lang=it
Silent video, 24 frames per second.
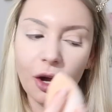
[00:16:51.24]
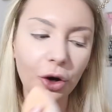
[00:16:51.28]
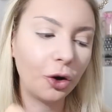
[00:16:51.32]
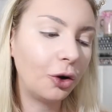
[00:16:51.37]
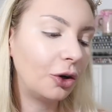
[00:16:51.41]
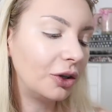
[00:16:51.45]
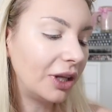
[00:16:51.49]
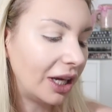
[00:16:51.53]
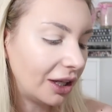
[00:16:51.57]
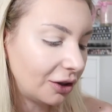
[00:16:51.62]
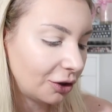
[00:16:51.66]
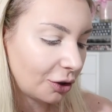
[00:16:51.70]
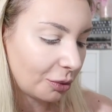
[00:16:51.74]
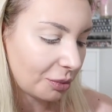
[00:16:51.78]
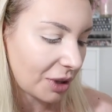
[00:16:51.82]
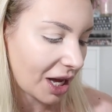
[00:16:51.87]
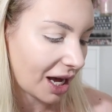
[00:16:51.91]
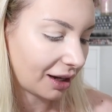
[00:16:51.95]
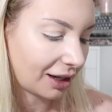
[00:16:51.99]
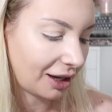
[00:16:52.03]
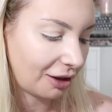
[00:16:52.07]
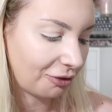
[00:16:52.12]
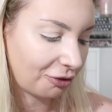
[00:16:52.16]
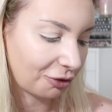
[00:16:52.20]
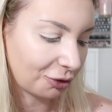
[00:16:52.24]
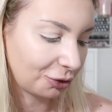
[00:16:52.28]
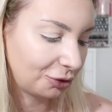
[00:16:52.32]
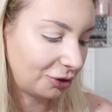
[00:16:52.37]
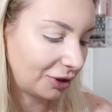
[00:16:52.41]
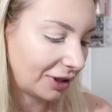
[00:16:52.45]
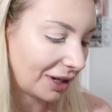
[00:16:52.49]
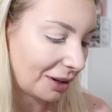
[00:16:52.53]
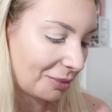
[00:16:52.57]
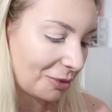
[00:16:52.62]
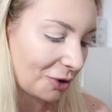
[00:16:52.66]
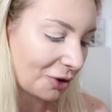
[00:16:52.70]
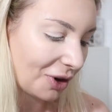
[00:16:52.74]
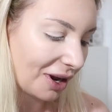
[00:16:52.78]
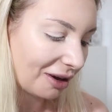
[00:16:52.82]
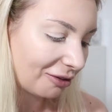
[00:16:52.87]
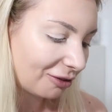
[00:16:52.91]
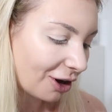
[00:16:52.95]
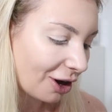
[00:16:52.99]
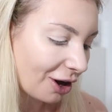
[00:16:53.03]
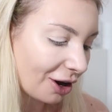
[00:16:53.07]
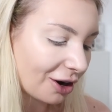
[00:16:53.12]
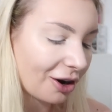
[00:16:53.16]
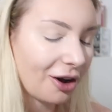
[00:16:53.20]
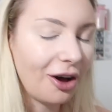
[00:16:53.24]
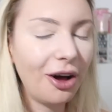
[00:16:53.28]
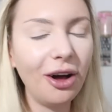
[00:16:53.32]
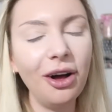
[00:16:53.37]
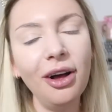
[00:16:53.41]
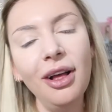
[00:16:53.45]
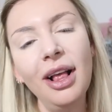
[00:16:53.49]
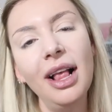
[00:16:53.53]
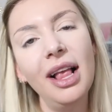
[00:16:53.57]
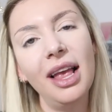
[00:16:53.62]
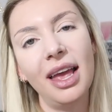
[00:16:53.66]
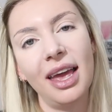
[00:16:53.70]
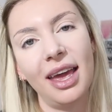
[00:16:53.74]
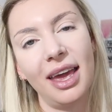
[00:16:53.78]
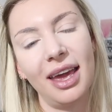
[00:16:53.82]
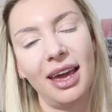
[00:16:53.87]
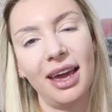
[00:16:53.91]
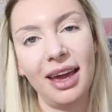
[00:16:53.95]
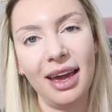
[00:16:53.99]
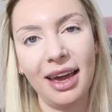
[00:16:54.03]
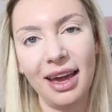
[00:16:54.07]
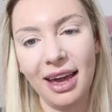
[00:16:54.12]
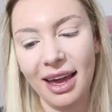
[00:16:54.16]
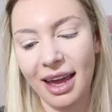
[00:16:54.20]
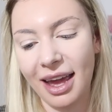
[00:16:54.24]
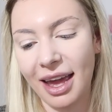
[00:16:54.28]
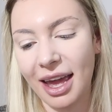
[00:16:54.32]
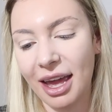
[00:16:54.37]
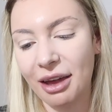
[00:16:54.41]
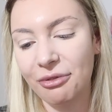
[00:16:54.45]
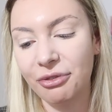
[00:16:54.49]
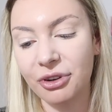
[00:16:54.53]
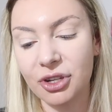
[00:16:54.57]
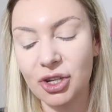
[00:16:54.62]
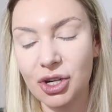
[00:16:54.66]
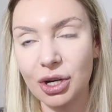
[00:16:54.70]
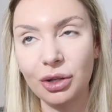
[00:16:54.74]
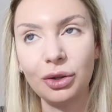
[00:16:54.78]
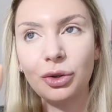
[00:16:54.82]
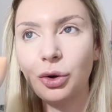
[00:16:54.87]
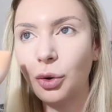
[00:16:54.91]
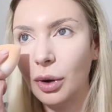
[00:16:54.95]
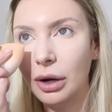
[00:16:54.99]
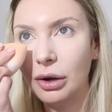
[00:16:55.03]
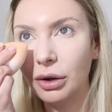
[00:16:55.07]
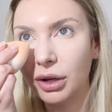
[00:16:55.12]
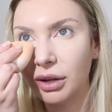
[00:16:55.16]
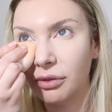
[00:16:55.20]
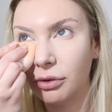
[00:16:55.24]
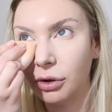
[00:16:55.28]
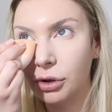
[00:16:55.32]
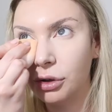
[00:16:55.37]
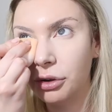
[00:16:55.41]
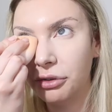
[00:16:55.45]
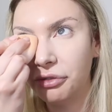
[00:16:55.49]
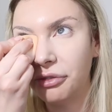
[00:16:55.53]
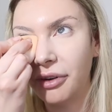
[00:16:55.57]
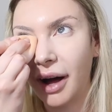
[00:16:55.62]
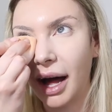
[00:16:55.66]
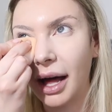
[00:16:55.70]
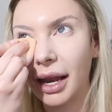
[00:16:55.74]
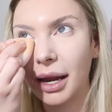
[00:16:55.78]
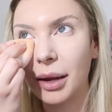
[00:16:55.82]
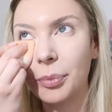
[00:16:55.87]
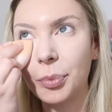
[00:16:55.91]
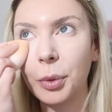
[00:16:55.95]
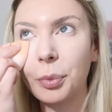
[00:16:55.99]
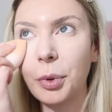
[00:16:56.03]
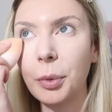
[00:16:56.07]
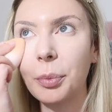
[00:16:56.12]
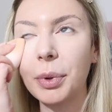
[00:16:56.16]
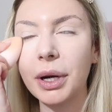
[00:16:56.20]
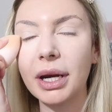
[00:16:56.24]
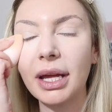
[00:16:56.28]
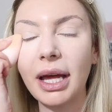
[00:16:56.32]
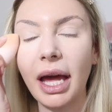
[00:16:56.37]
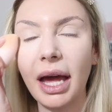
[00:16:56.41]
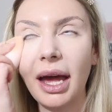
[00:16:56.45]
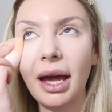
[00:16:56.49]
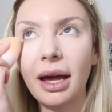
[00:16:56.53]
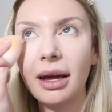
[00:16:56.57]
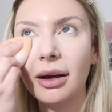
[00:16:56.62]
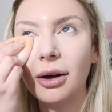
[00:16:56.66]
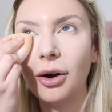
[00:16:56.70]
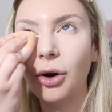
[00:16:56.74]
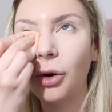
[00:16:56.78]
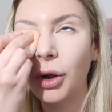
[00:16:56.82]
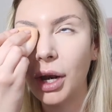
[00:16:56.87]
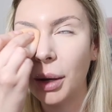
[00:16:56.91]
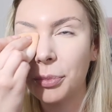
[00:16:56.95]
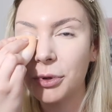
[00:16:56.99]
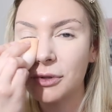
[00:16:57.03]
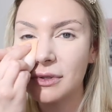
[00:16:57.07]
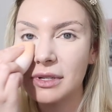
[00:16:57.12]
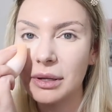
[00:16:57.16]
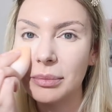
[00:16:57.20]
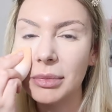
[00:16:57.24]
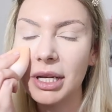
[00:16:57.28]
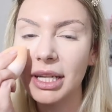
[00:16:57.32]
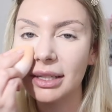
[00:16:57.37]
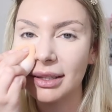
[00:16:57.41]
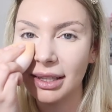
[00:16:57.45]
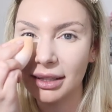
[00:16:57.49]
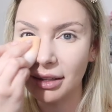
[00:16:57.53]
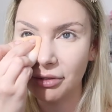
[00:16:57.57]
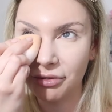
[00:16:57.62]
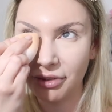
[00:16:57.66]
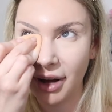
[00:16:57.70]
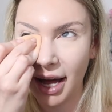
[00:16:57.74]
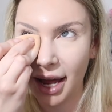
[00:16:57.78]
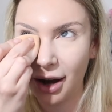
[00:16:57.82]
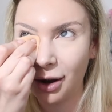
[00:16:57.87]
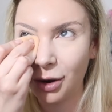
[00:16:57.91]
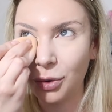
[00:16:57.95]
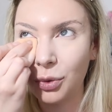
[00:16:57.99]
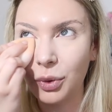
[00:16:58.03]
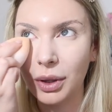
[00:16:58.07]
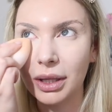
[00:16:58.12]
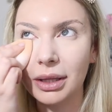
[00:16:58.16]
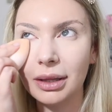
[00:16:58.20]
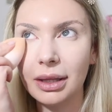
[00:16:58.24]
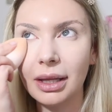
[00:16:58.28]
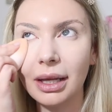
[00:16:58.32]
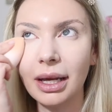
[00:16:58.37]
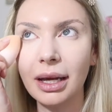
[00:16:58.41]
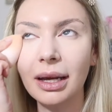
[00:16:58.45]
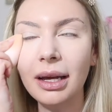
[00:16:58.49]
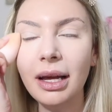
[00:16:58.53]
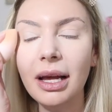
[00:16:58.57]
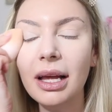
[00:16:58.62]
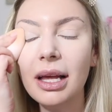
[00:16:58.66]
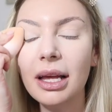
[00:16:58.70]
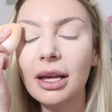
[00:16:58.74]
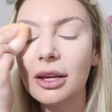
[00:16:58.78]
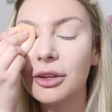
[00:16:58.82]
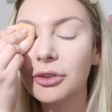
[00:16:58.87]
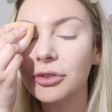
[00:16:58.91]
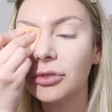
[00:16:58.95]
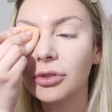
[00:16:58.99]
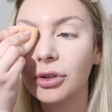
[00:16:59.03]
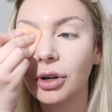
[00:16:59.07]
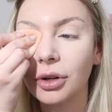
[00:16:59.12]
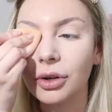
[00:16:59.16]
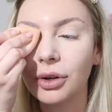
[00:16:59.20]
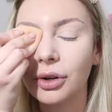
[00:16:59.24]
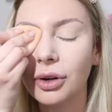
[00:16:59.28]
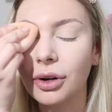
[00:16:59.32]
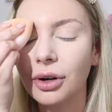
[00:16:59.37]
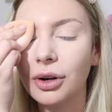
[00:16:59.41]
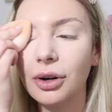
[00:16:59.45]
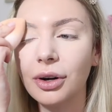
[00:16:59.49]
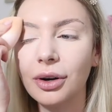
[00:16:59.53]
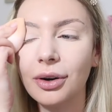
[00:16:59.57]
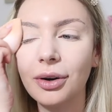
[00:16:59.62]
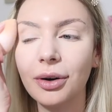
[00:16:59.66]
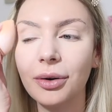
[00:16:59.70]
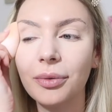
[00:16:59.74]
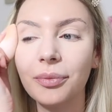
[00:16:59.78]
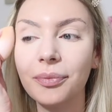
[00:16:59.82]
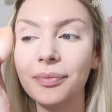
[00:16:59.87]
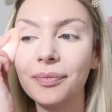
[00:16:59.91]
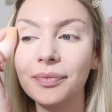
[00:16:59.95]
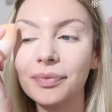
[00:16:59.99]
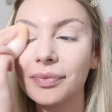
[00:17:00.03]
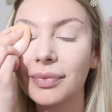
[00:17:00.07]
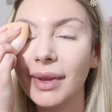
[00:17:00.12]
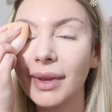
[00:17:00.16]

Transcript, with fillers: godendomi anche i frutti del mio lavoro, e, e facendo quello che voglio fare proprio perché ho la possibilità di farlo, quindi sono... Mm,